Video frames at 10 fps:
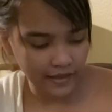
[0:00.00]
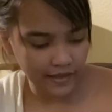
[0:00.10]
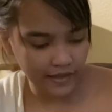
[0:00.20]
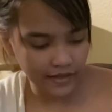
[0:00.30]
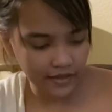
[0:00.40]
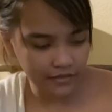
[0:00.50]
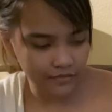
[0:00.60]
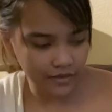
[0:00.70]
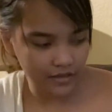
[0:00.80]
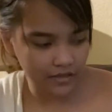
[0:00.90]
Hi,
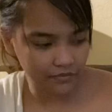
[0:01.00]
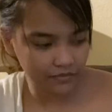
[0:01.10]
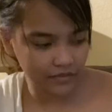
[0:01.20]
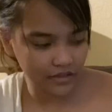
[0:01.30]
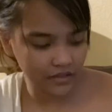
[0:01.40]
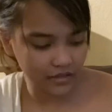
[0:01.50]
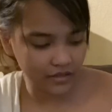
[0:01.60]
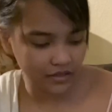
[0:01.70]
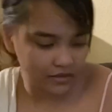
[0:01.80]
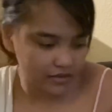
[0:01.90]
my love, my
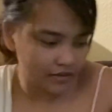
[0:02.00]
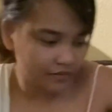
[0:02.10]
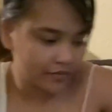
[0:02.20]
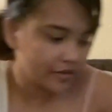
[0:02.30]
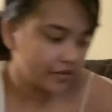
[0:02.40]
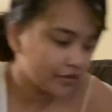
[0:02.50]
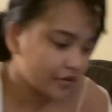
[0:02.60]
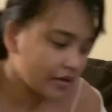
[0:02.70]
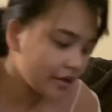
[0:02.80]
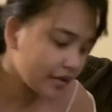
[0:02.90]
love. Are you
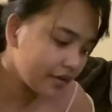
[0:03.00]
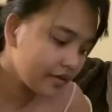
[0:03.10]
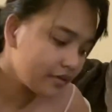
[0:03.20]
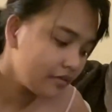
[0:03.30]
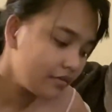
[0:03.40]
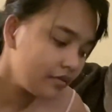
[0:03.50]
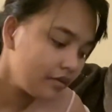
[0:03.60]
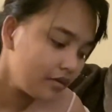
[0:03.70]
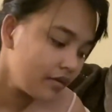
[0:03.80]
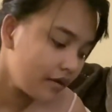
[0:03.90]
okay?
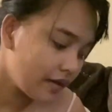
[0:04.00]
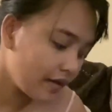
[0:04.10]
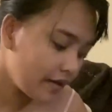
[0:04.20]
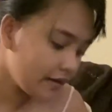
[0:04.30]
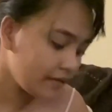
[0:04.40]
Huh?